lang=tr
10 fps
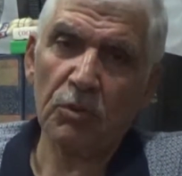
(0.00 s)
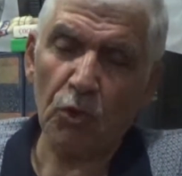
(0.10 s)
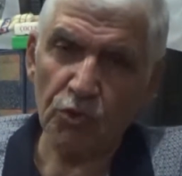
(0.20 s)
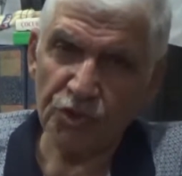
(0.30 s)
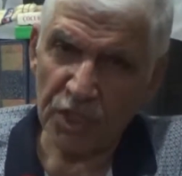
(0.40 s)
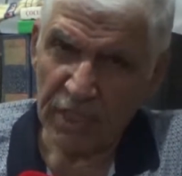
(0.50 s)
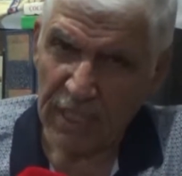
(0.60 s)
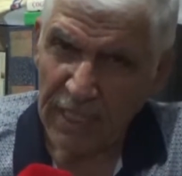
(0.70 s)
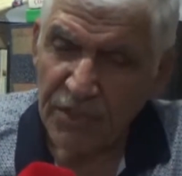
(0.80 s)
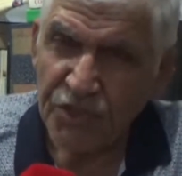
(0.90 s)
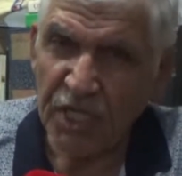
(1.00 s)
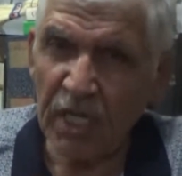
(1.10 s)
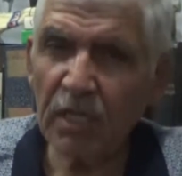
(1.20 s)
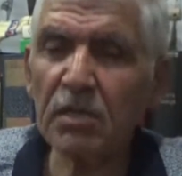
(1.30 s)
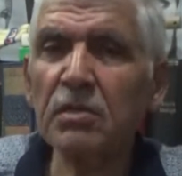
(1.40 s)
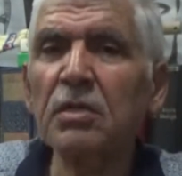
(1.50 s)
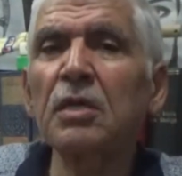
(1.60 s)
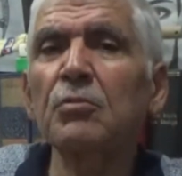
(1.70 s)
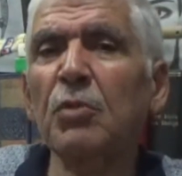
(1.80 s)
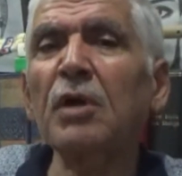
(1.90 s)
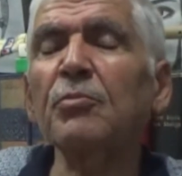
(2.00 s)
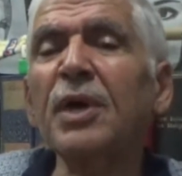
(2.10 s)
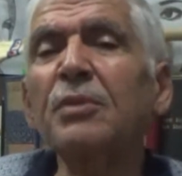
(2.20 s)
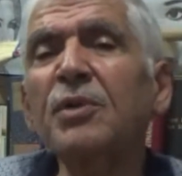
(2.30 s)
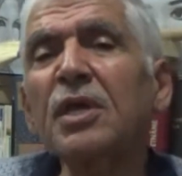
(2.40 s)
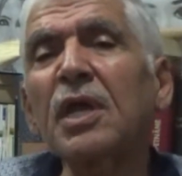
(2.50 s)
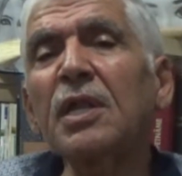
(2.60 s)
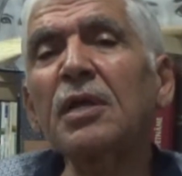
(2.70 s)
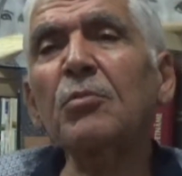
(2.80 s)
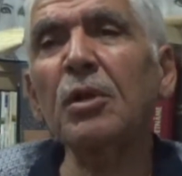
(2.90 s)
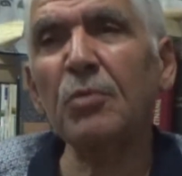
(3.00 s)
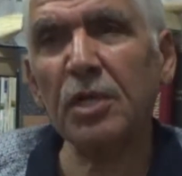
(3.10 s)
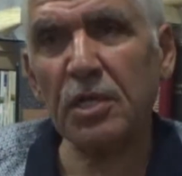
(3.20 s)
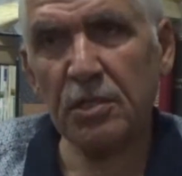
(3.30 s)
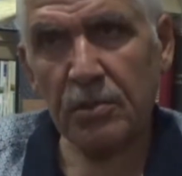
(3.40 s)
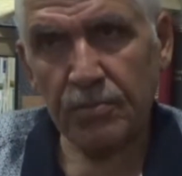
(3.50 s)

konusuna gelince bakın benim yegenlerim Almanya'da.